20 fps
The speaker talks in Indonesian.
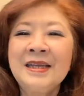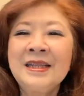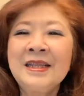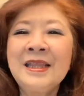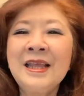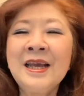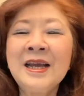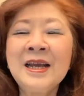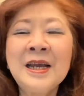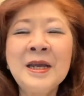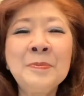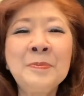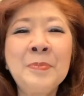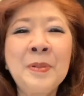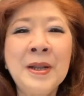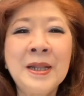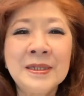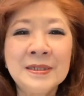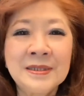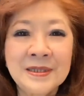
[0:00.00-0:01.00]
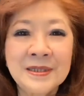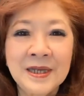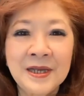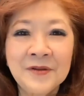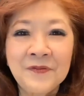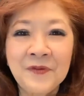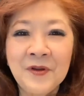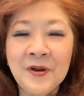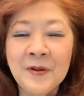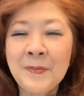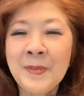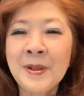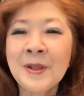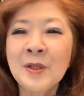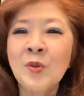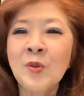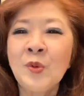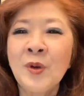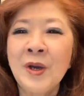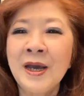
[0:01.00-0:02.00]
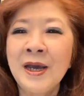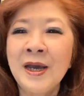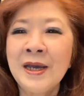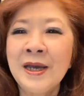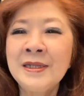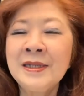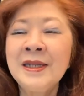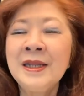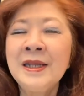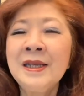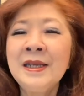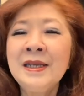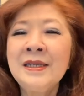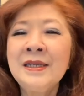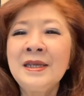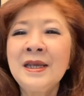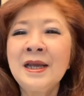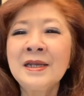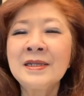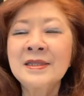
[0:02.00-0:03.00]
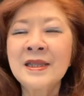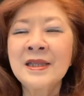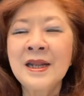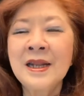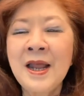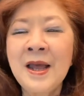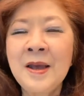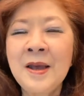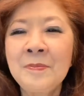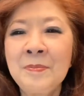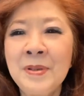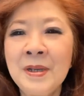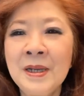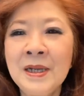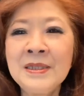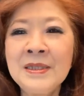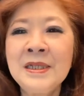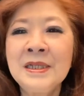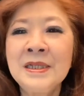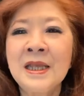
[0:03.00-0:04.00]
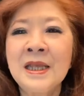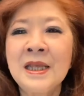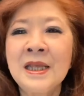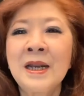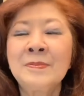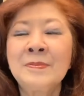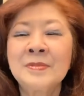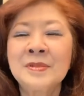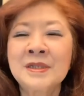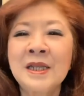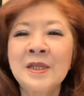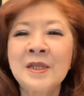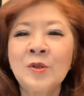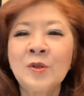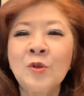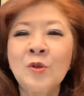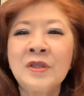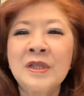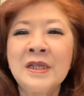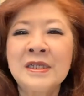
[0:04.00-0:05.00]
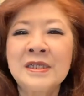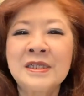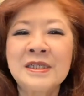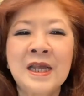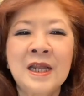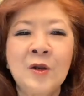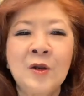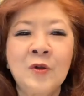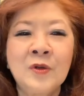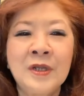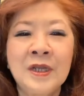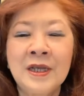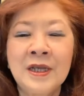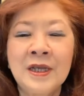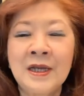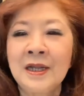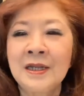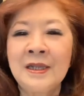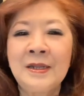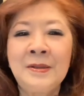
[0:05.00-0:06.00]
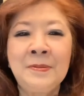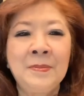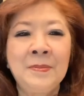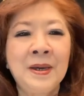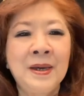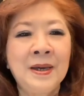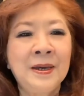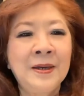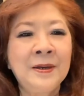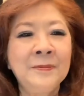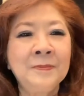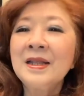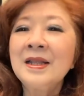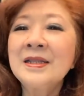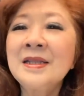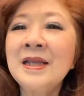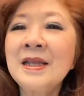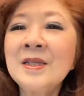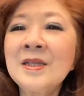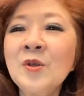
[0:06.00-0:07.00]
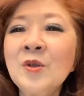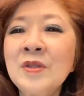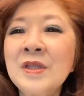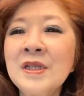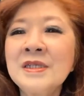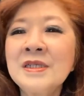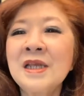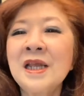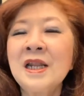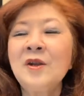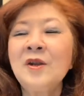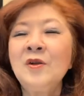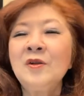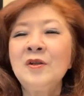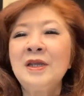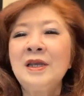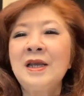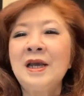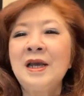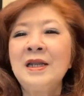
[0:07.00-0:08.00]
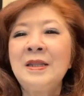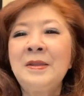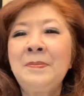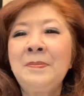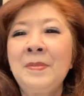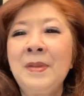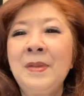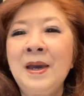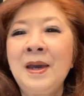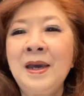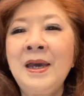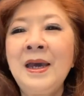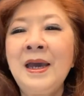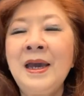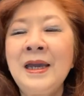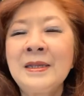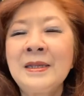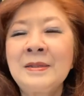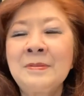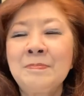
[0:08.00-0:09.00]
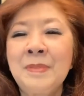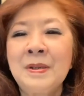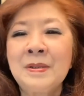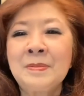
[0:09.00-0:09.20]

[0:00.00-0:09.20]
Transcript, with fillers: kita akan belajar firman Tuhan yang terambil di dalam 1 Tesalonika 5, 1 Tesalonika 5 ayat 14